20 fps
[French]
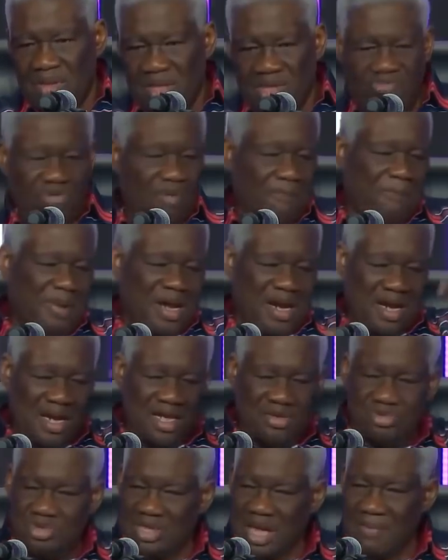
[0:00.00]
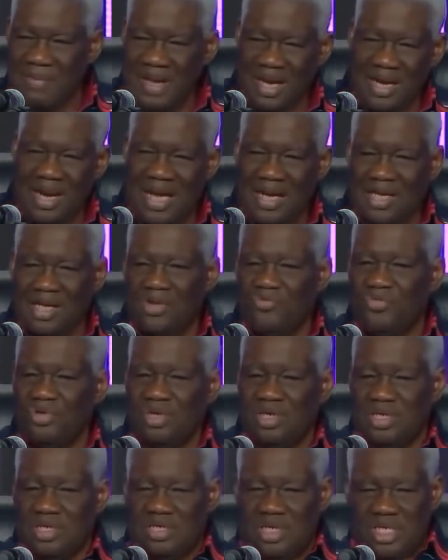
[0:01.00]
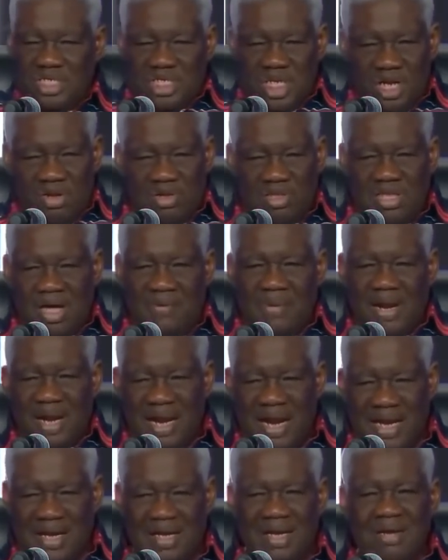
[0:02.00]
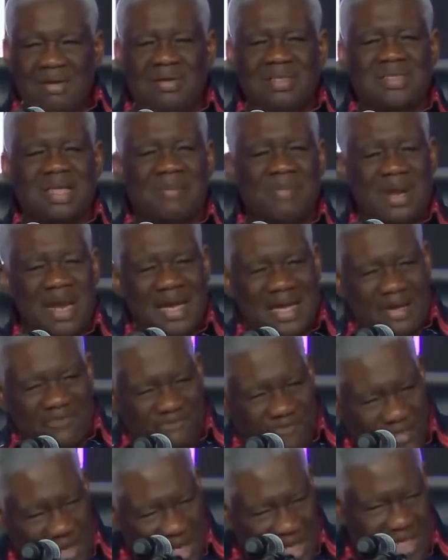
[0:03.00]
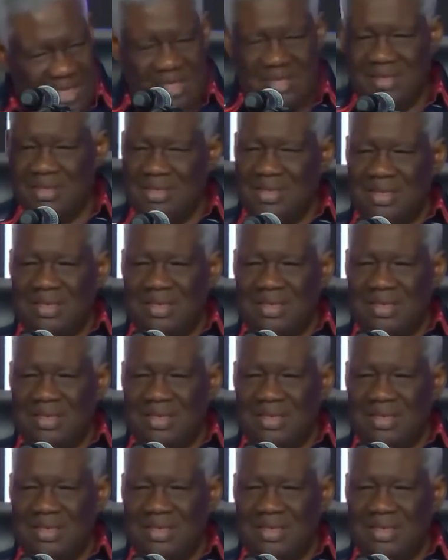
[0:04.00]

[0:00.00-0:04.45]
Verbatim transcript: Ils vont parler du tabernacle, ils vont dessiner le tabernacle. Le tabernacle est fini.